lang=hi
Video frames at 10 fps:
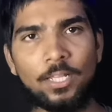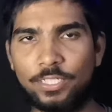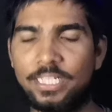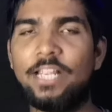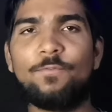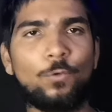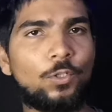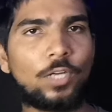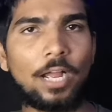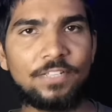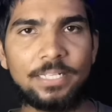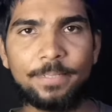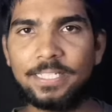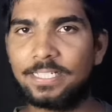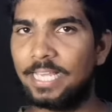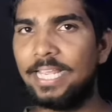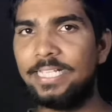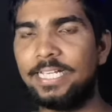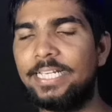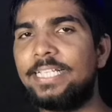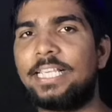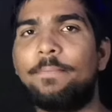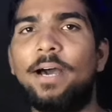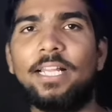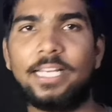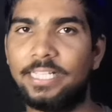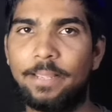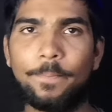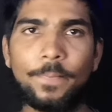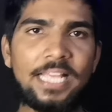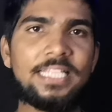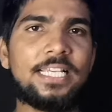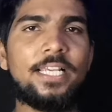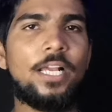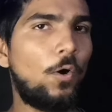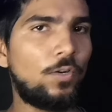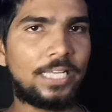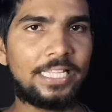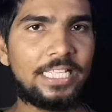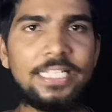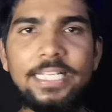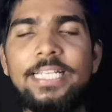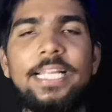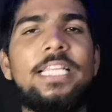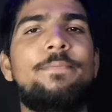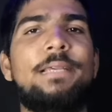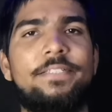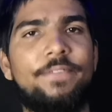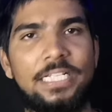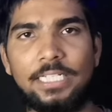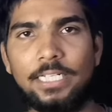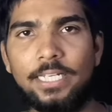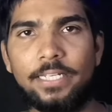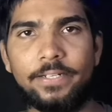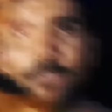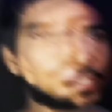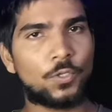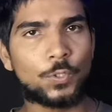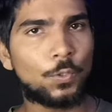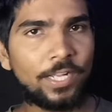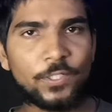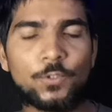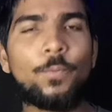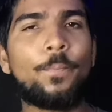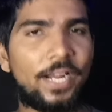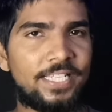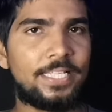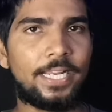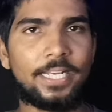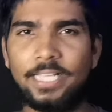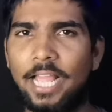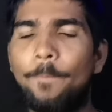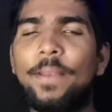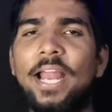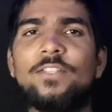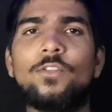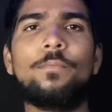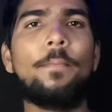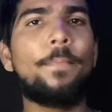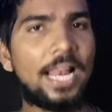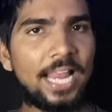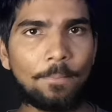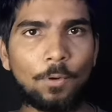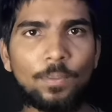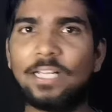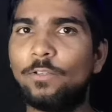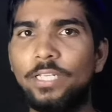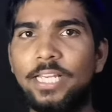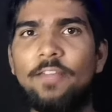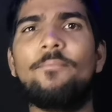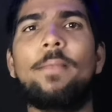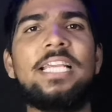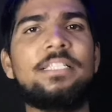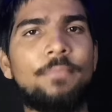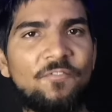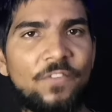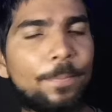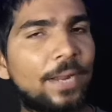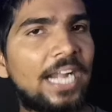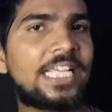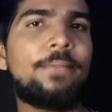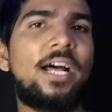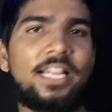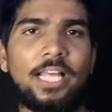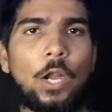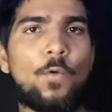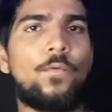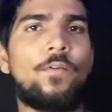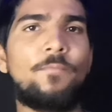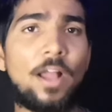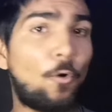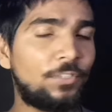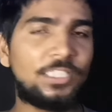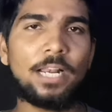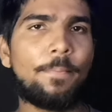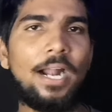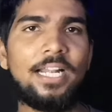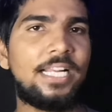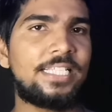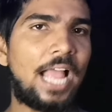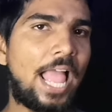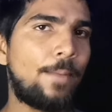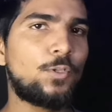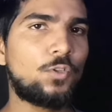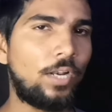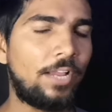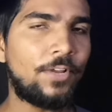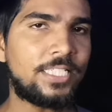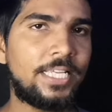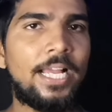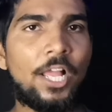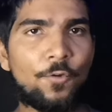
तो इसलिए फ़ोन तो काफ़ी ज़बरदस्त है ही चलिए इसके बात करते हैं प्राइस की और साथ ही डिटेल स्पेसिफिकेशन की सो so, शुरुआत दोस्तों प्राइस से करते हैं अब प्राइस दोस्तों मैं पहले आपको बता दूं ये प्राइस मैं फ्लिपकार्ट की बात कर रहा हूँ ऑफिशियल पार्टनर इसका अमेजोन है वैसे